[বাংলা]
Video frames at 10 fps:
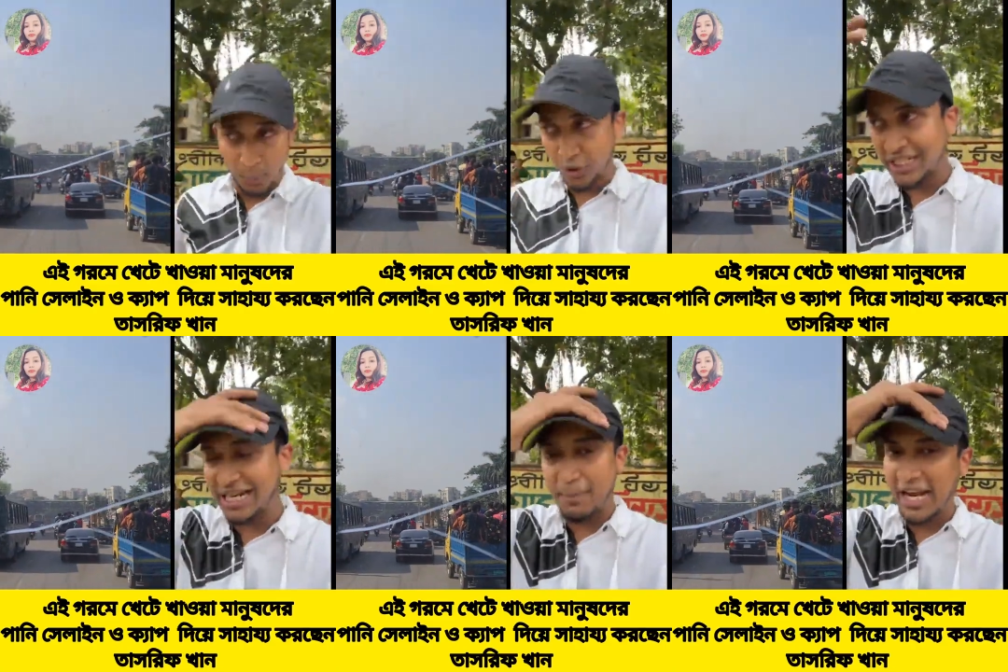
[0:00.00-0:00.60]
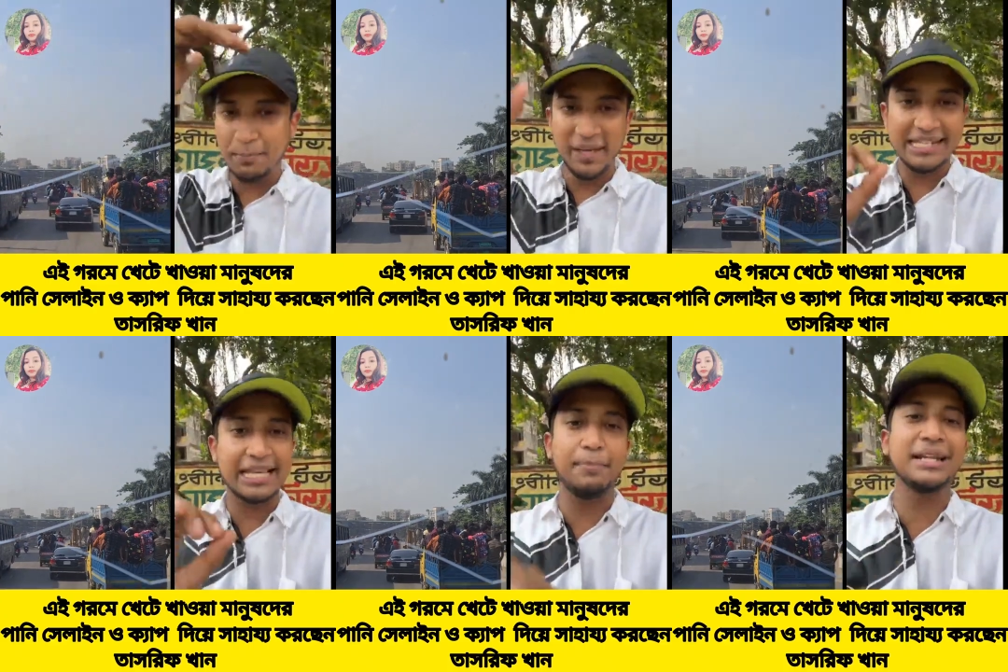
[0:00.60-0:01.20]
পঁচিশ টাকা পার
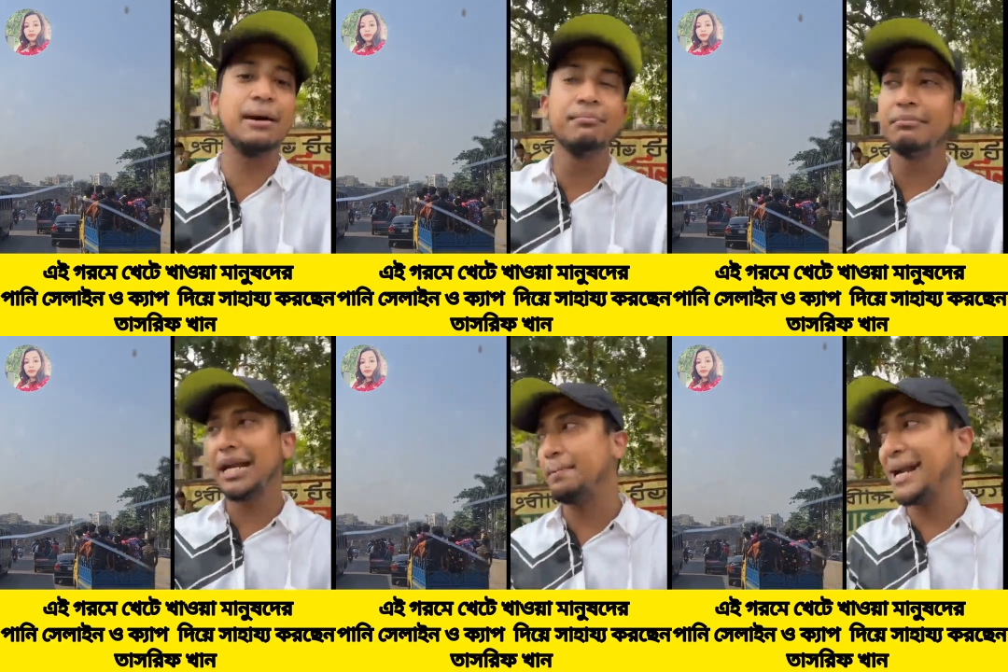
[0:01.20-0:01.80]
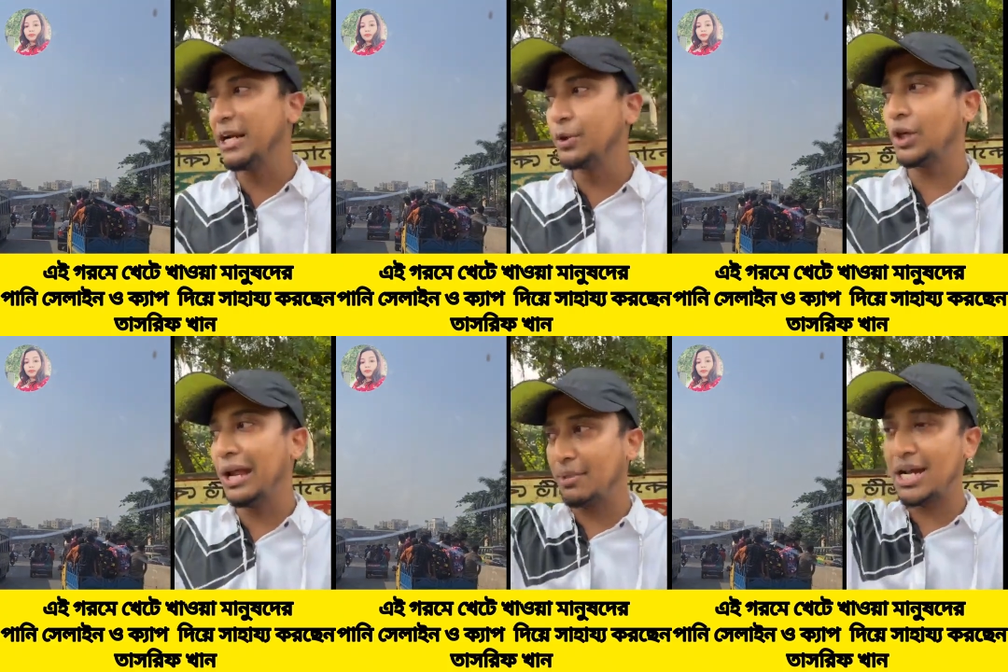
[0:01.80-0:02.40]
পিস ক্যাপের দাম এটা পানির
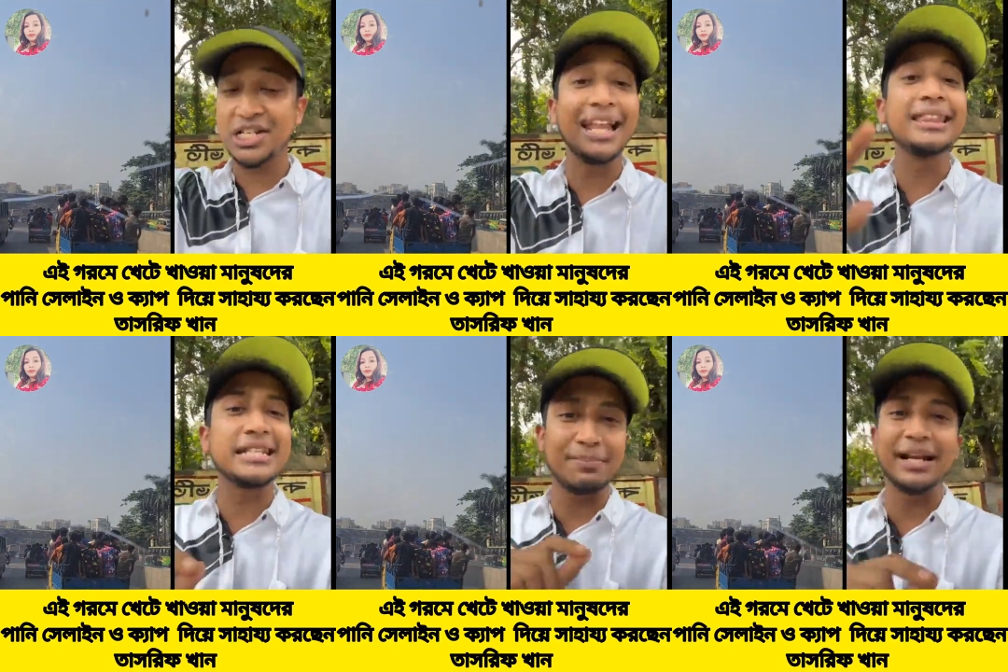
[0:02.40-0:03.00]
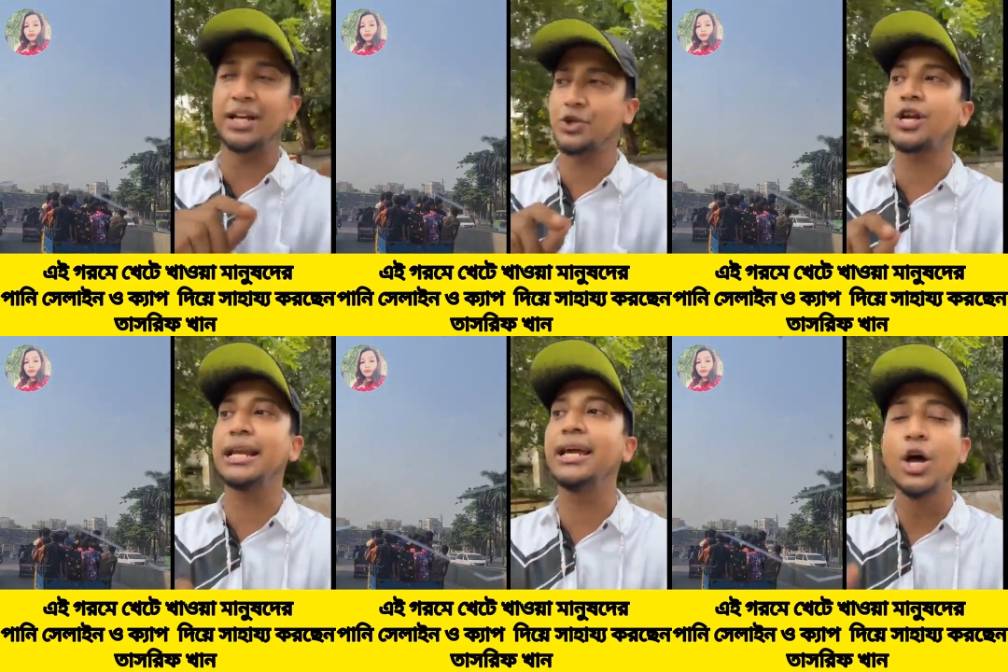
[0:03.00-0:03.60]
বোতল আমরা শান্তি যে পানিটা
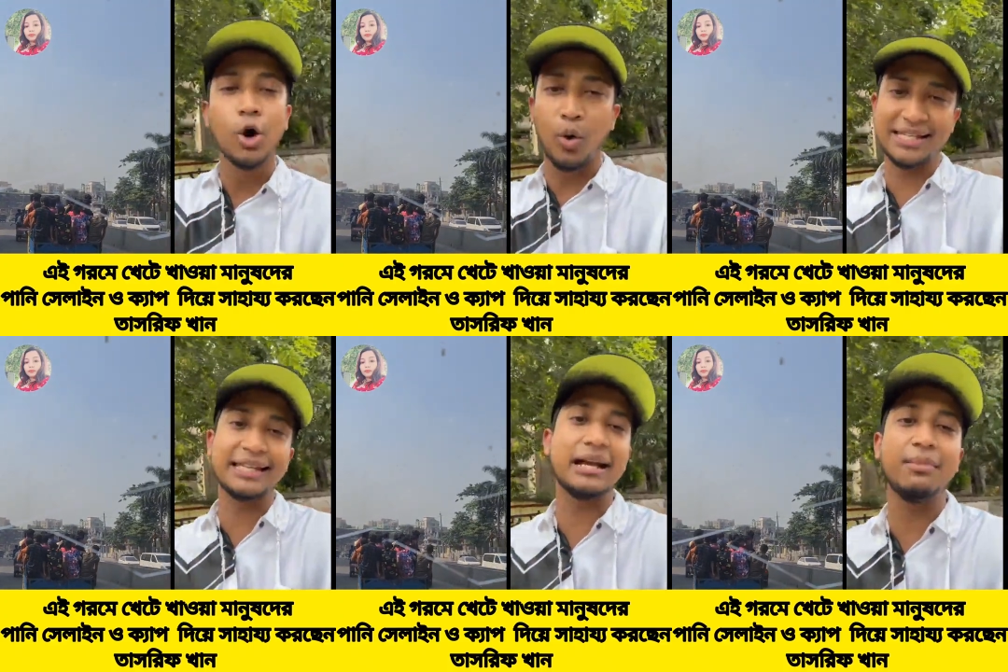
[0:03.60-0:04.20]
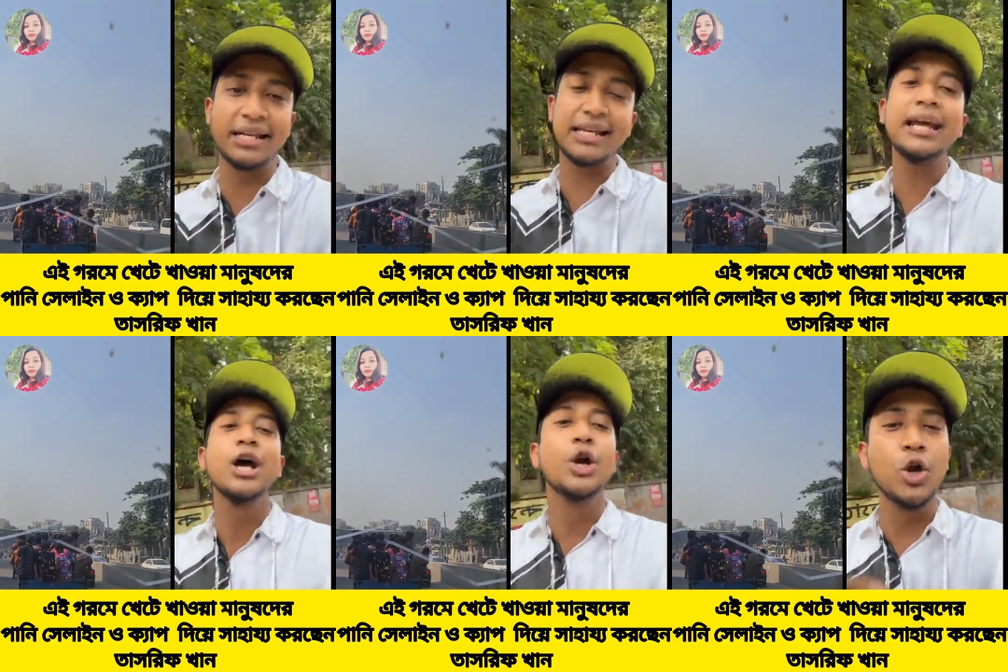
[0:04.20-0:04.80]
সরকারি ওয়াসা থেকে আমরা নিছি
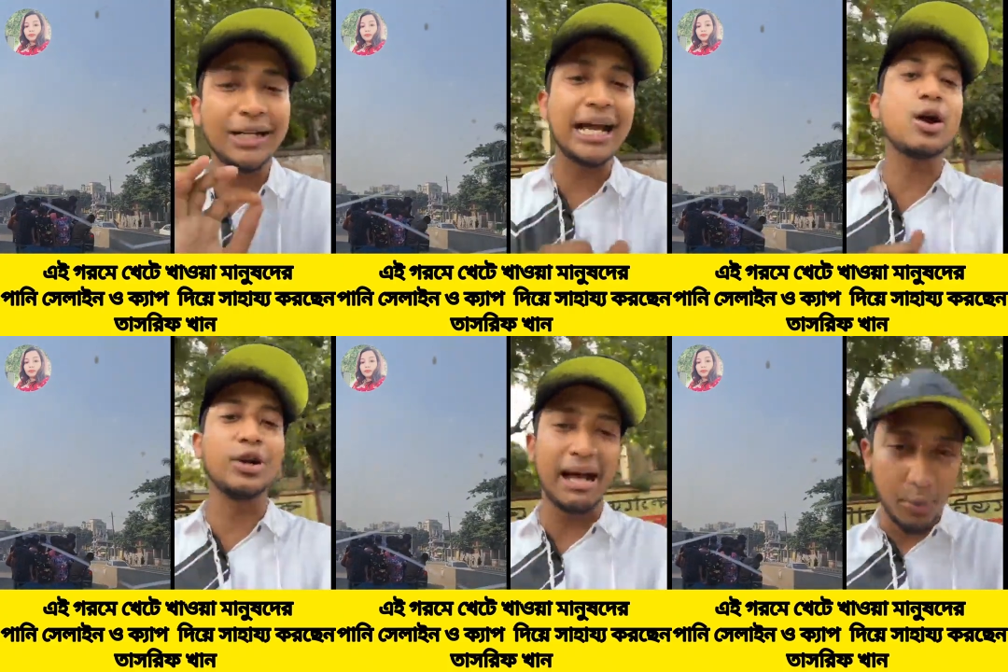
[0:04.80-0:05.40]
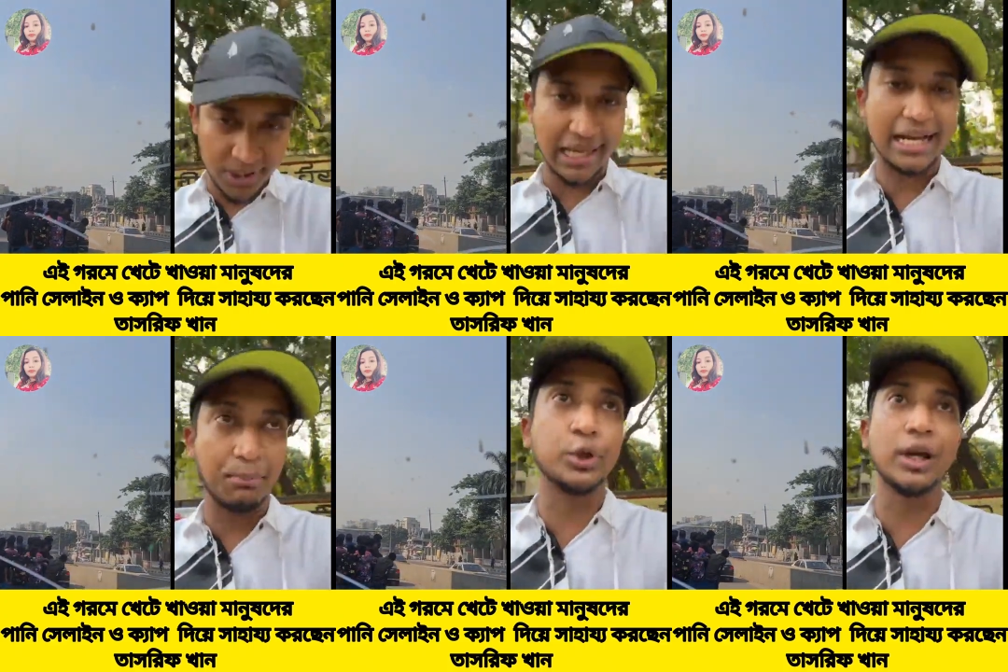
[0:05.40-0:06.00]
নয় টাকা করে দাম পড়ছে এক
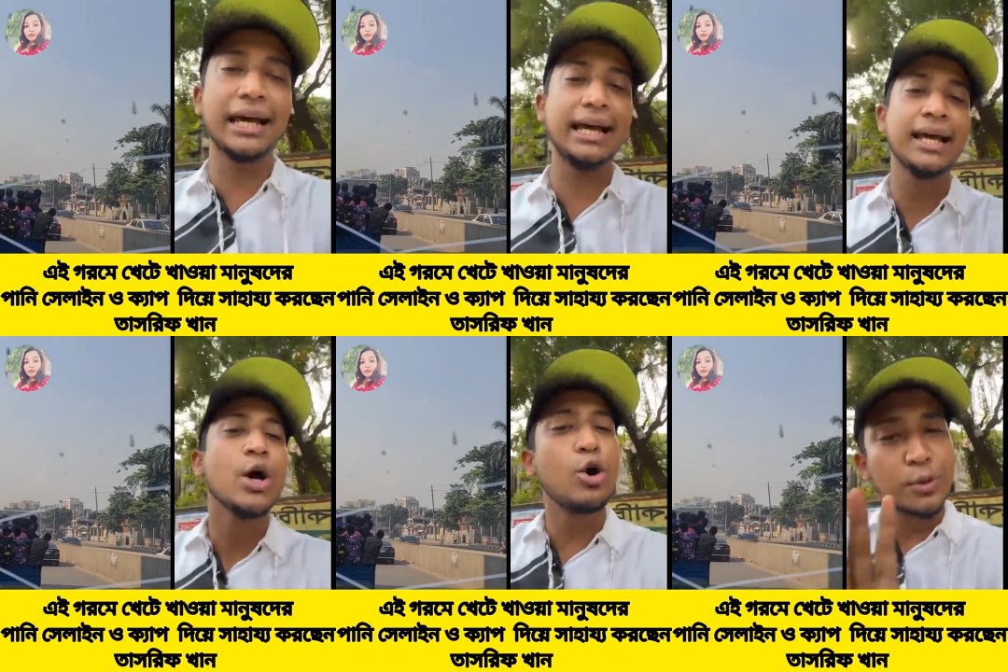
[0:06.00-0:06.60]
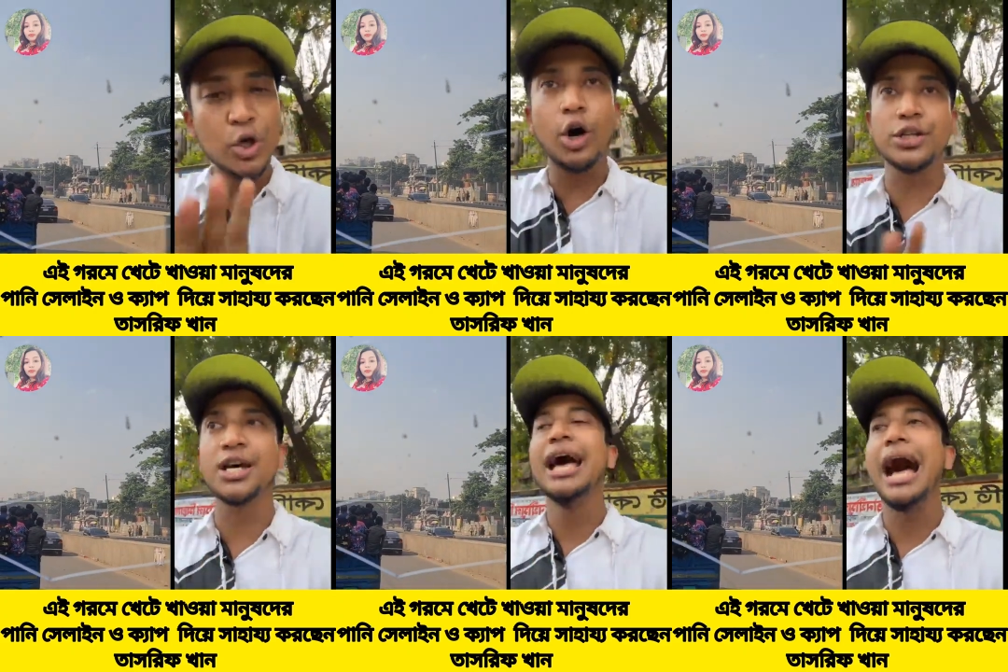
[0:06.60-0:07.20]
একটা বোতলে হ্যাঁ খুব সহজ